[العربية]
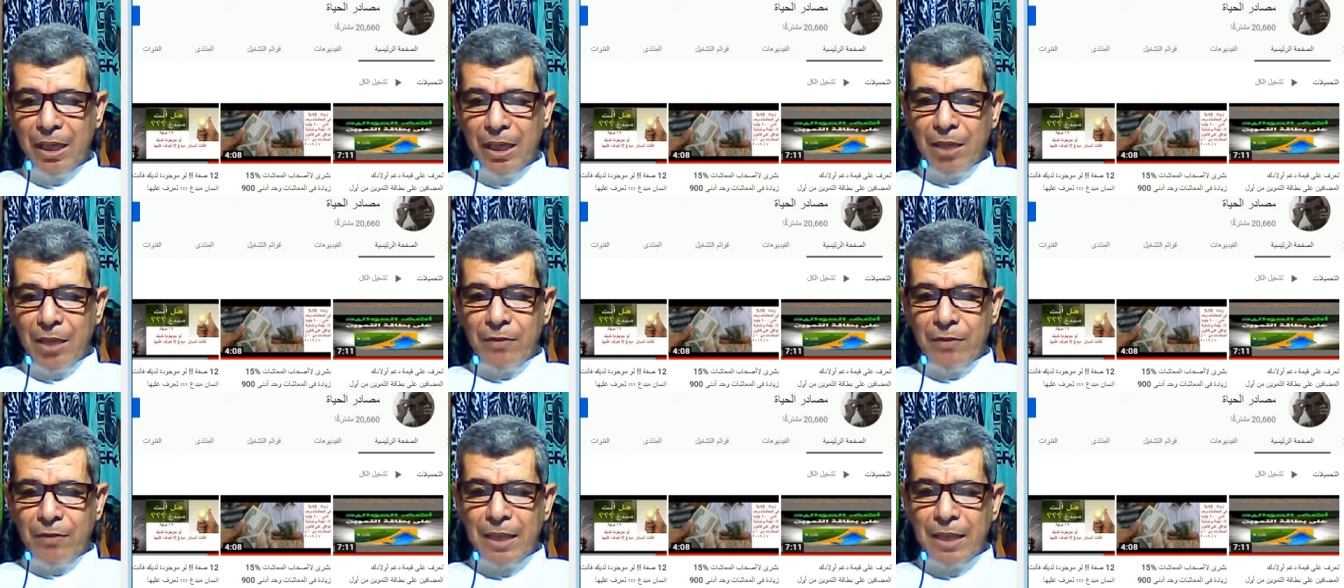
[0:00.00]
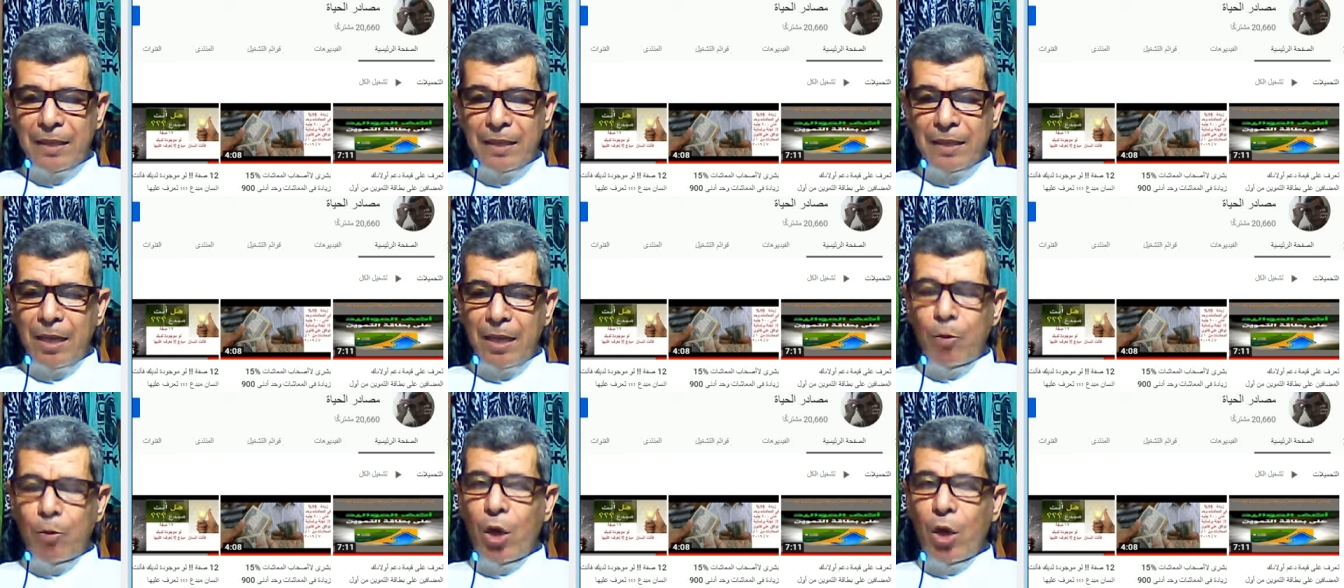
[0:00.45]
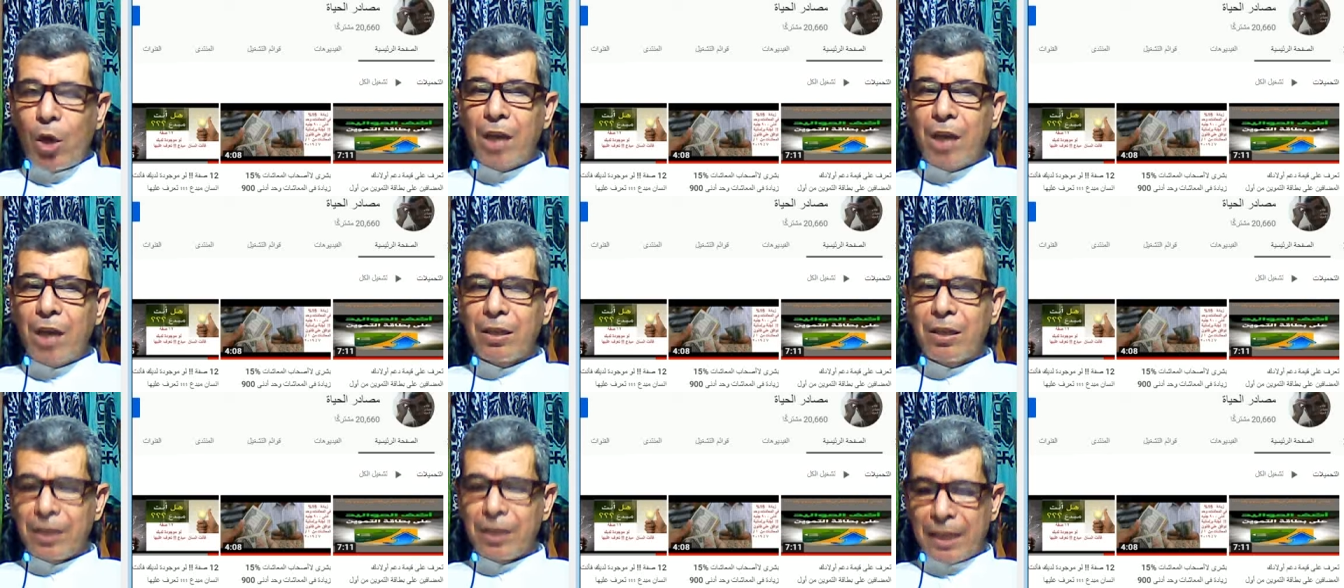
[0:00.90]
فإذا لم
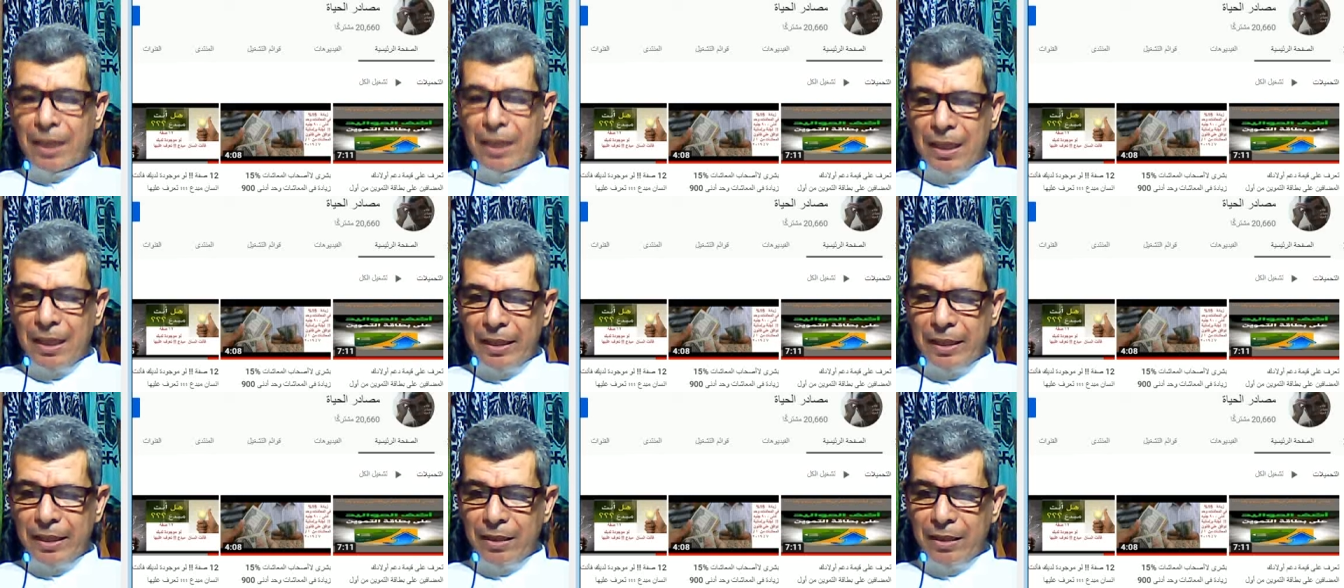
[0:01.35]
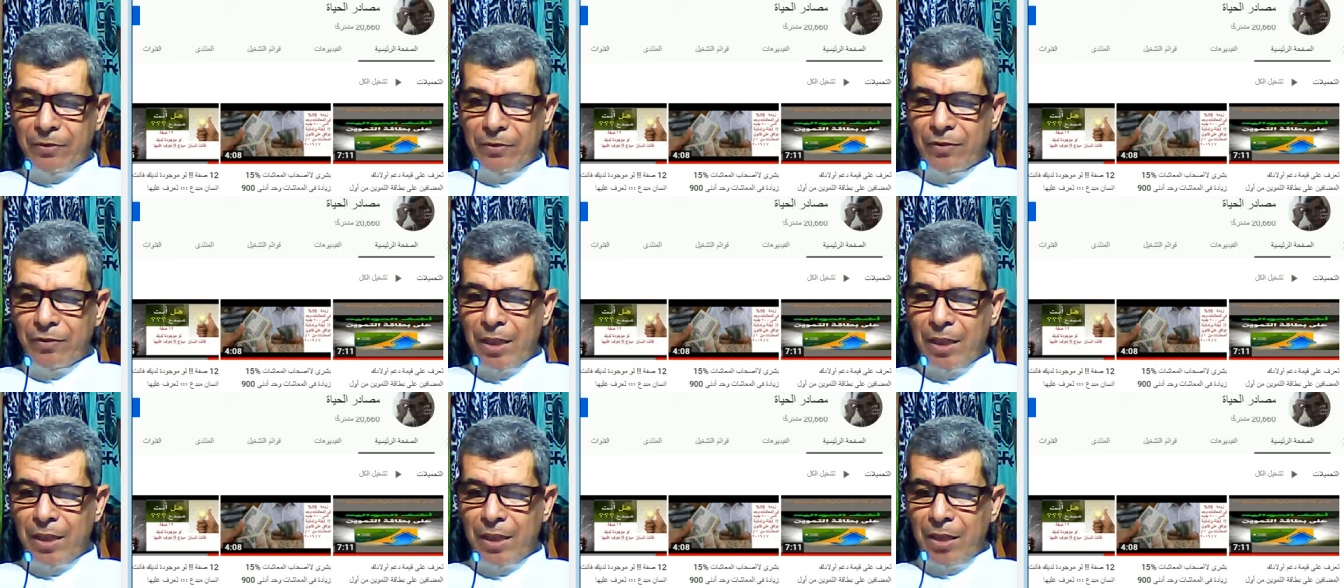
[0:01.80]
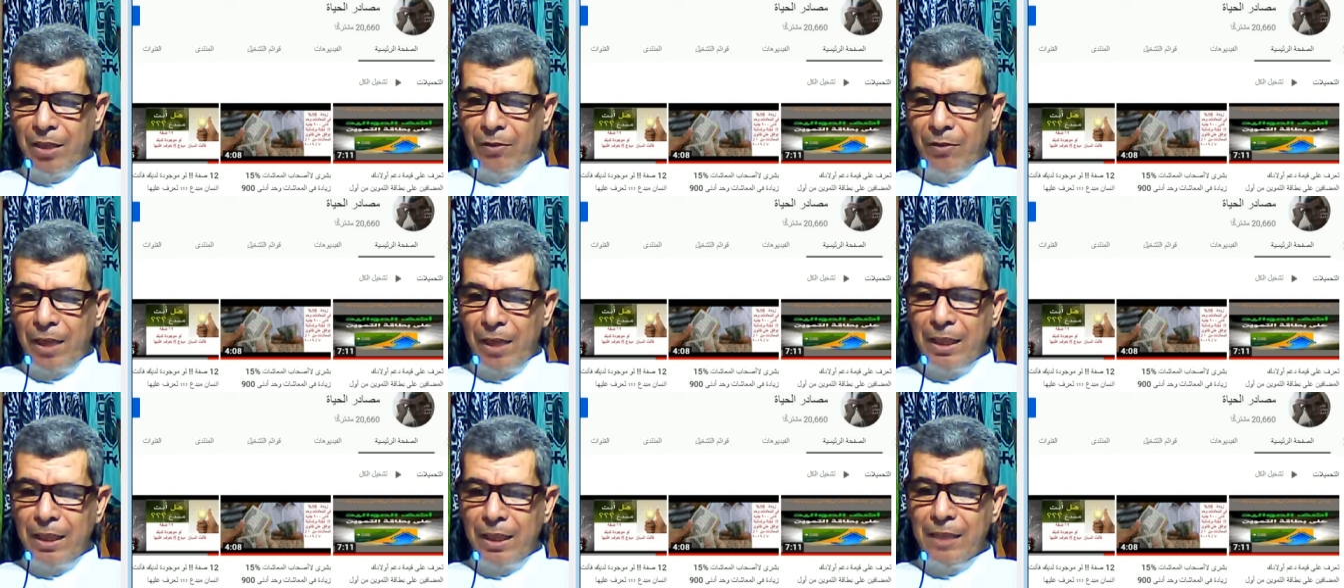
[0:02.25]
أحقق الهدف
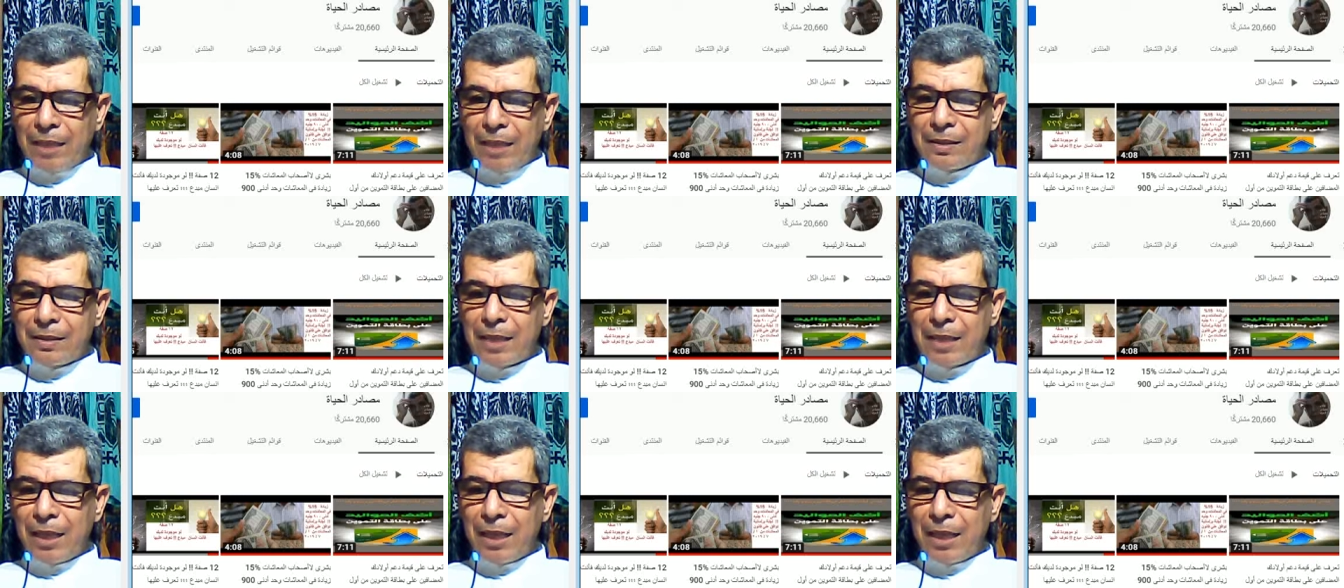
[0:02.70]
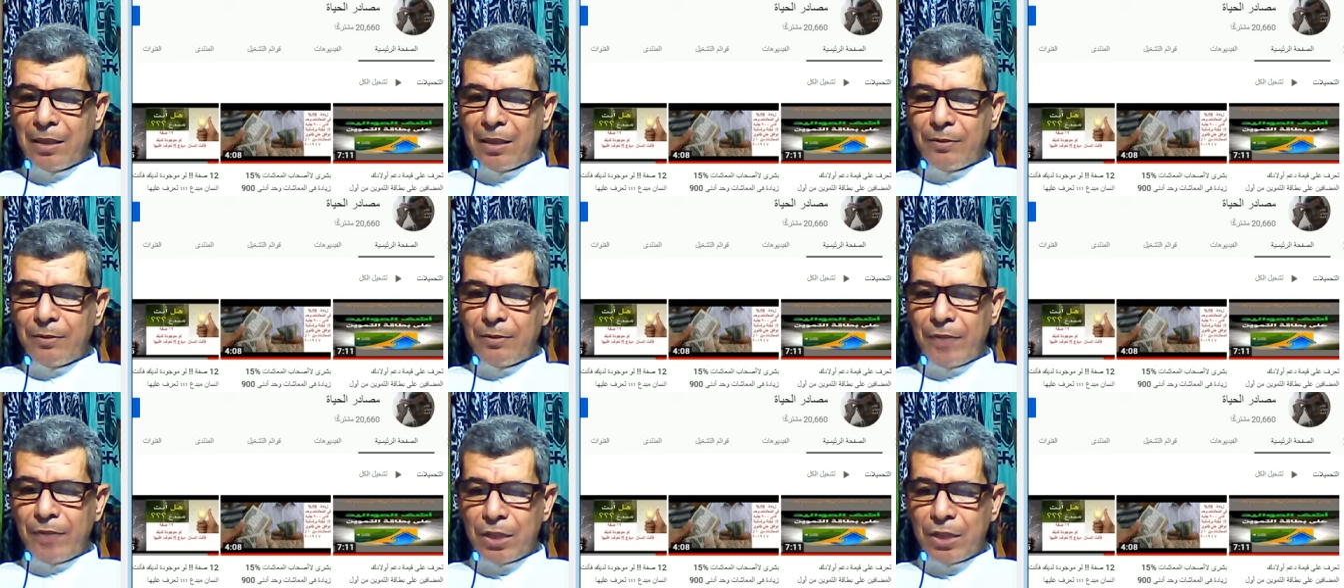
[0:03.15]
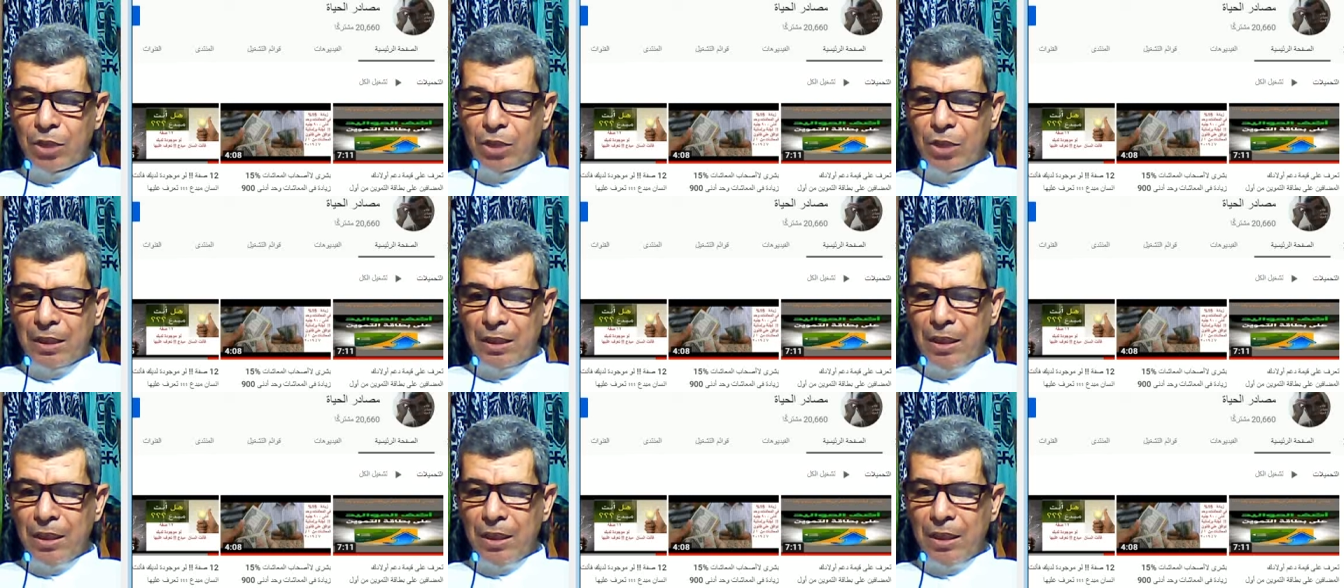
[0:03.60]
فأنا إنسان فاشل